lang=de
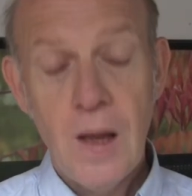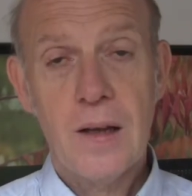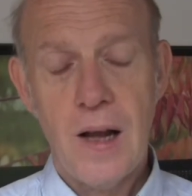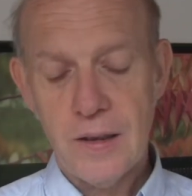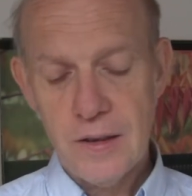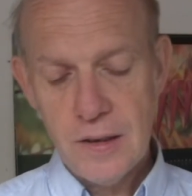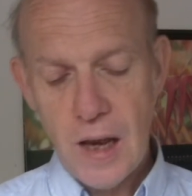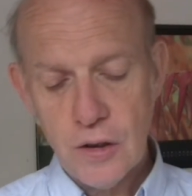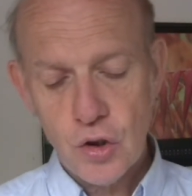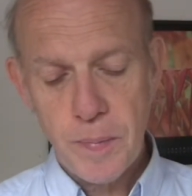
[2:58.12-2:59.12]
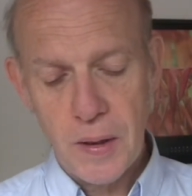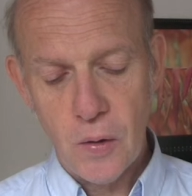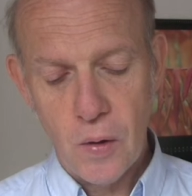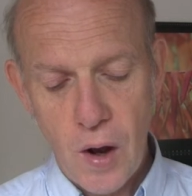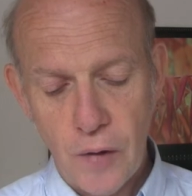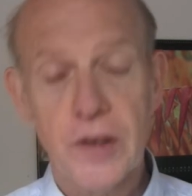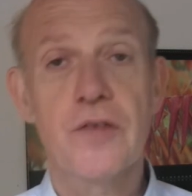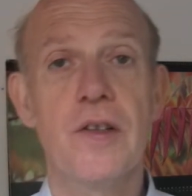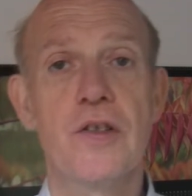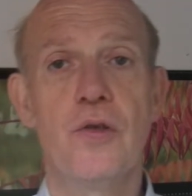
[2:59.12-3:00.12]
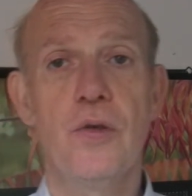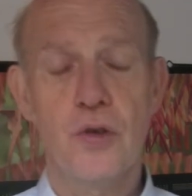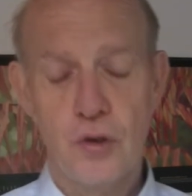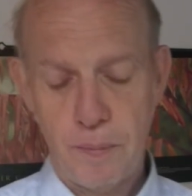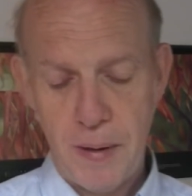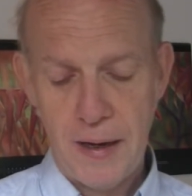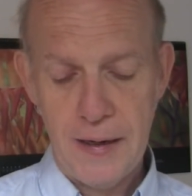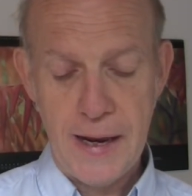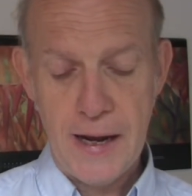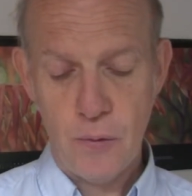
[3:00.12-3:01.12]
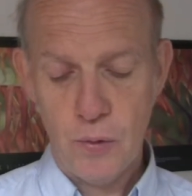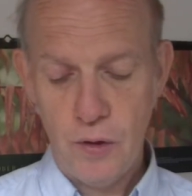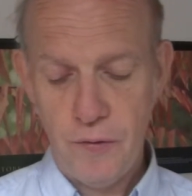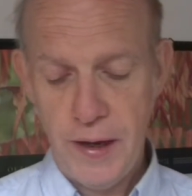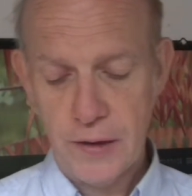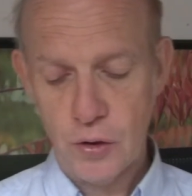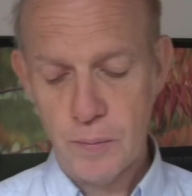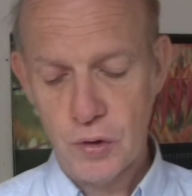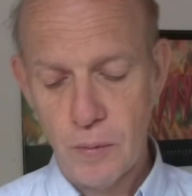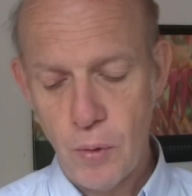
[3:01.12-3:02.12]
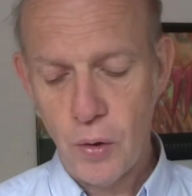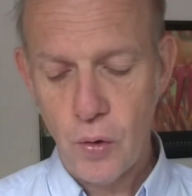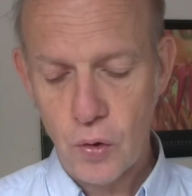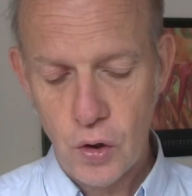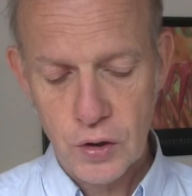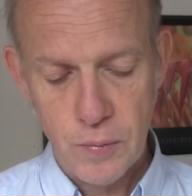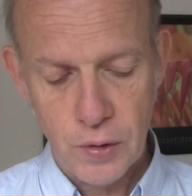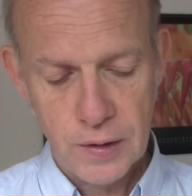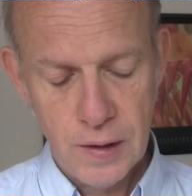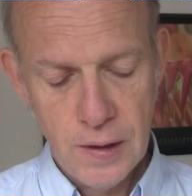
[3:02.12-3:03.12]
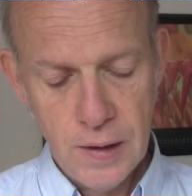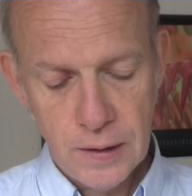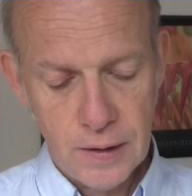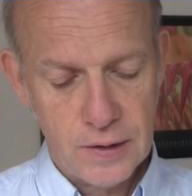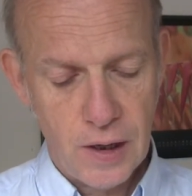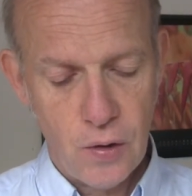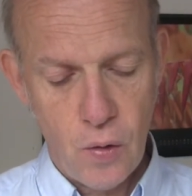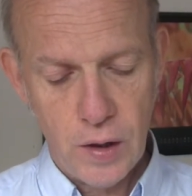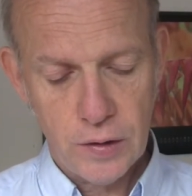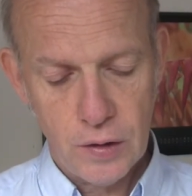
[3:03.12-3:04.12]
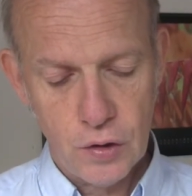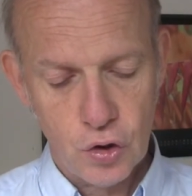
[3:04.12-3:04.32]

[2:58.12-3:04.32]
Carsons Anspielung auf das französische Paralleluniversum zum Monroe-Kosmos, das seinen Ort in